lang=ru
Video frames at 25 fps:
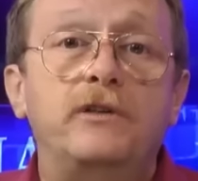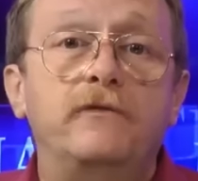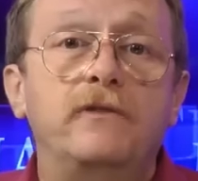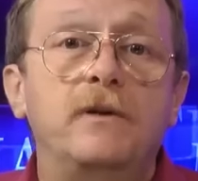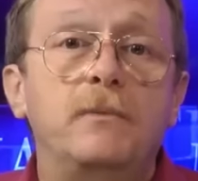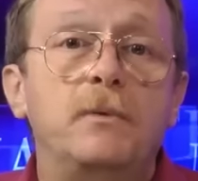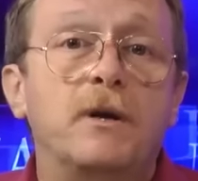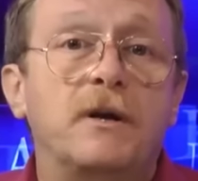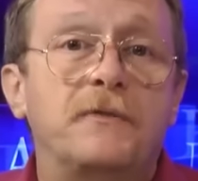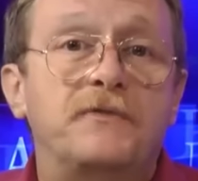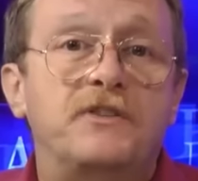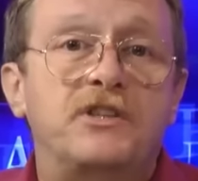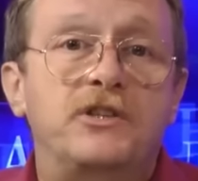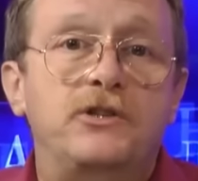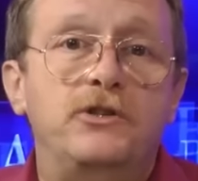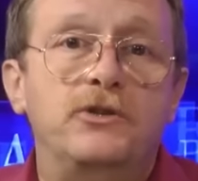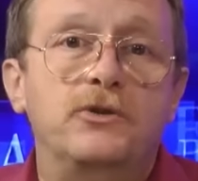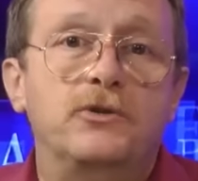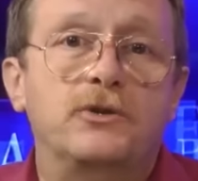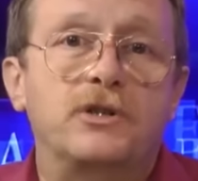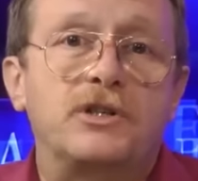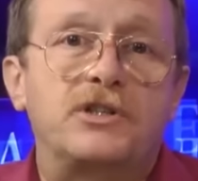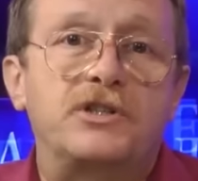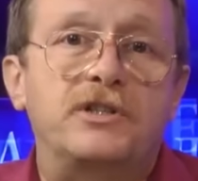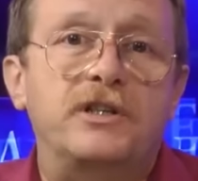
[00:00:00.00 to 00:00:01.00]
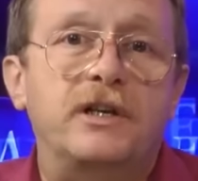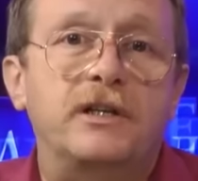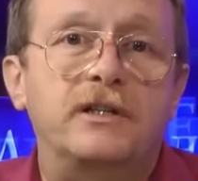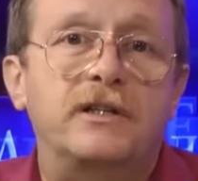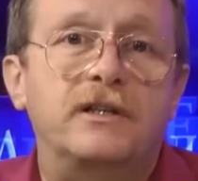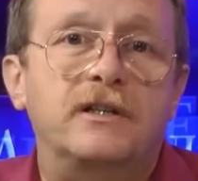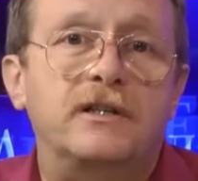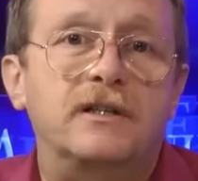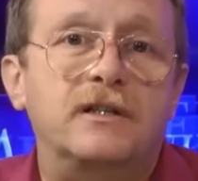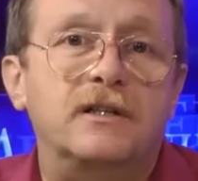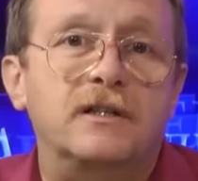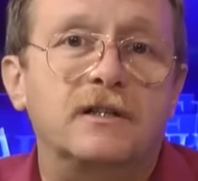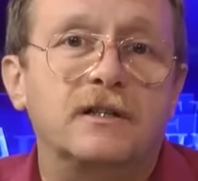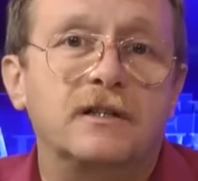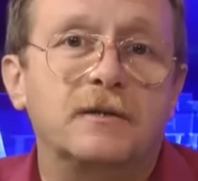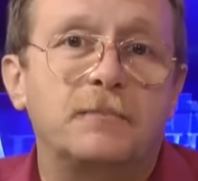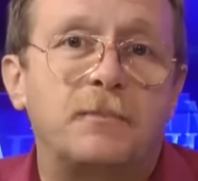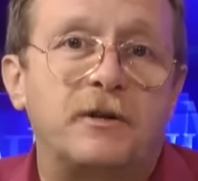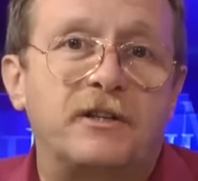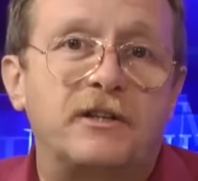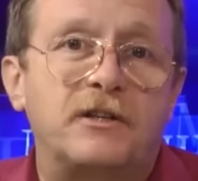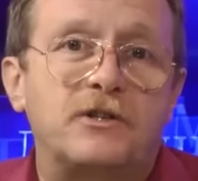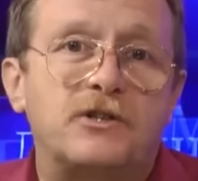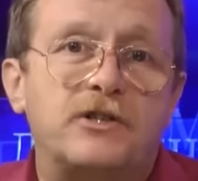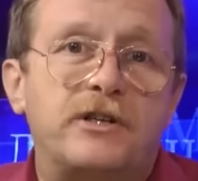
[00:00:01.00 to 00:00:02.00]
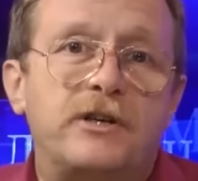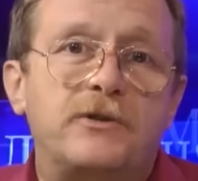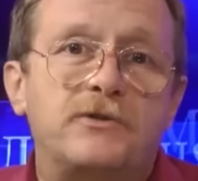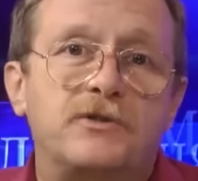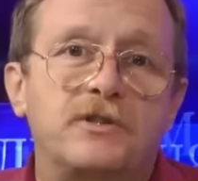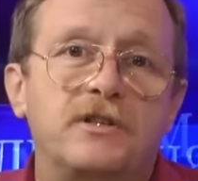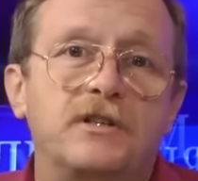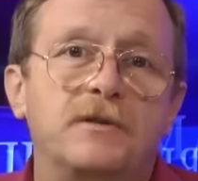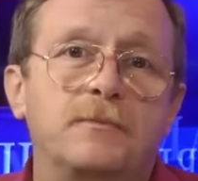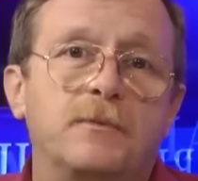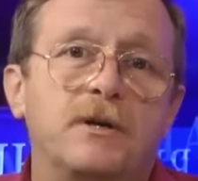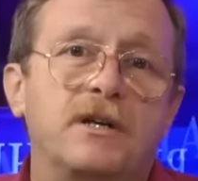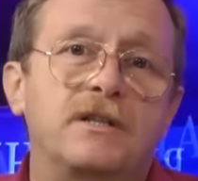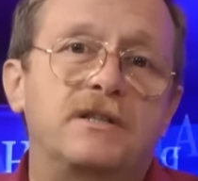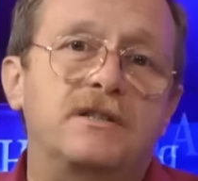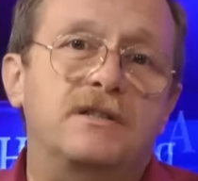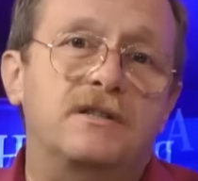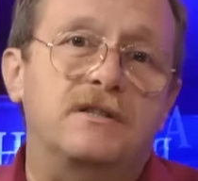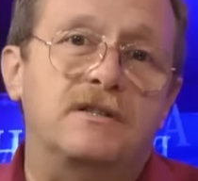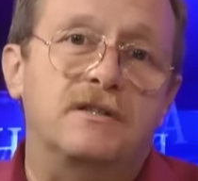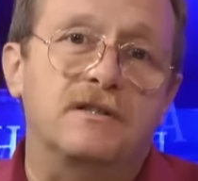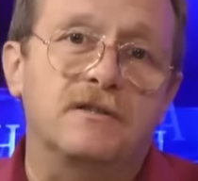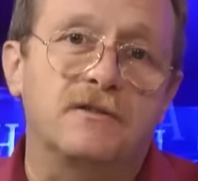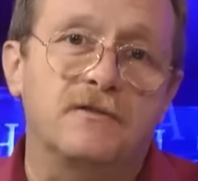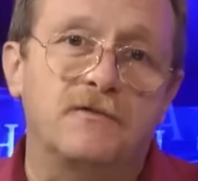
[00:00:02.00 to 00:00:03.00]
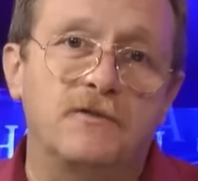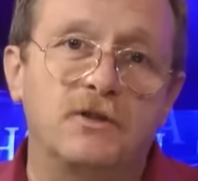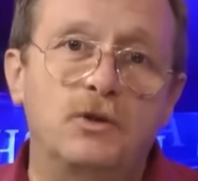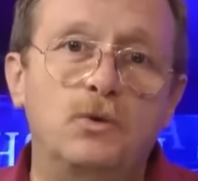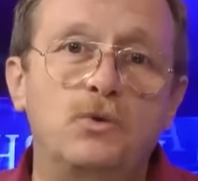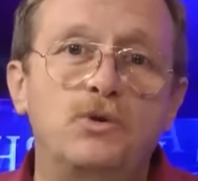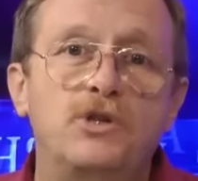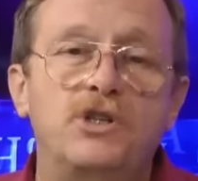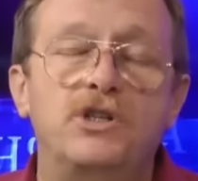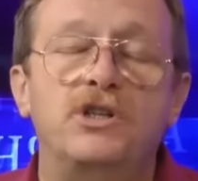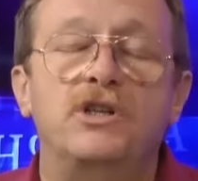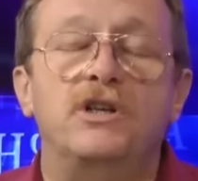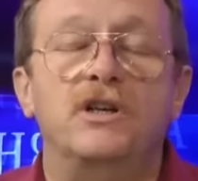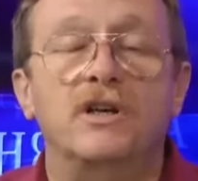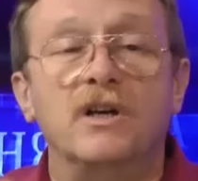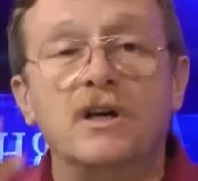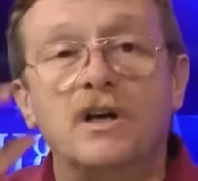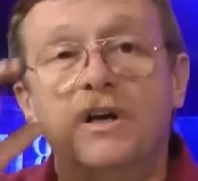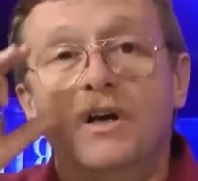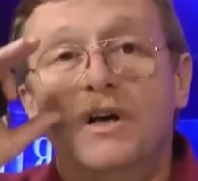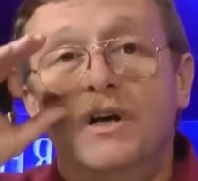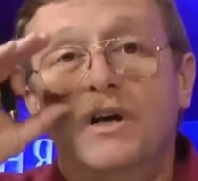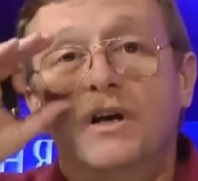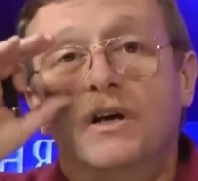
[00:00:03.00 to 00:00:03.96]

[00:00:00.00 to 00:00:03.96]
выборы в Соединенных Штатах э, продолжают занимать э, ведущие